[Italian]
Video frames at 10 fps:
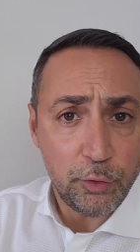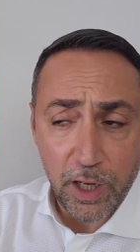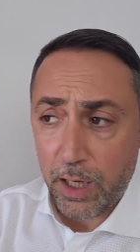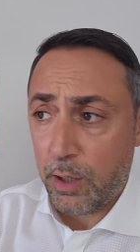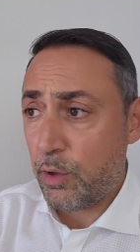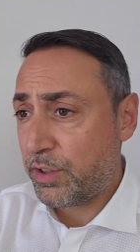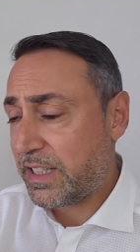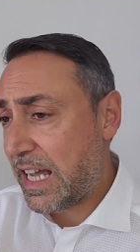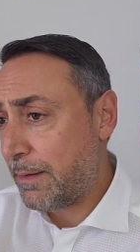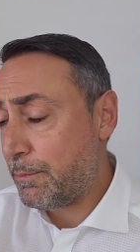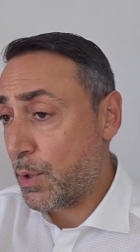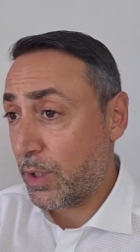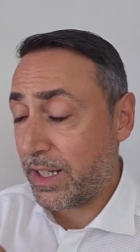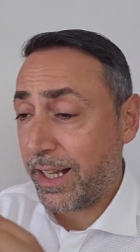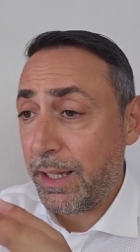cioè lo scambio
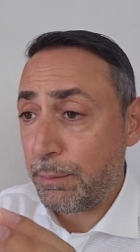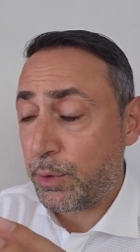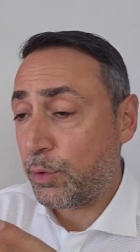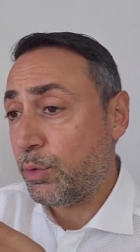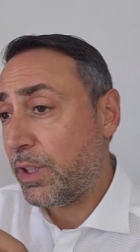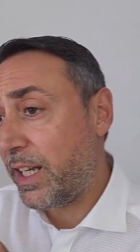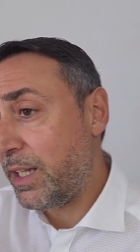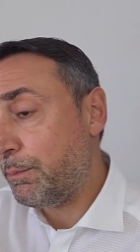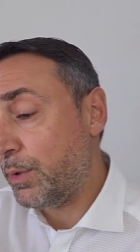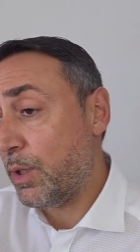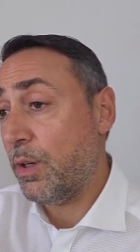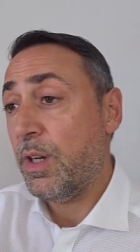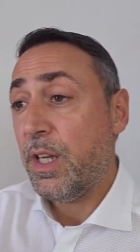cripto su cripto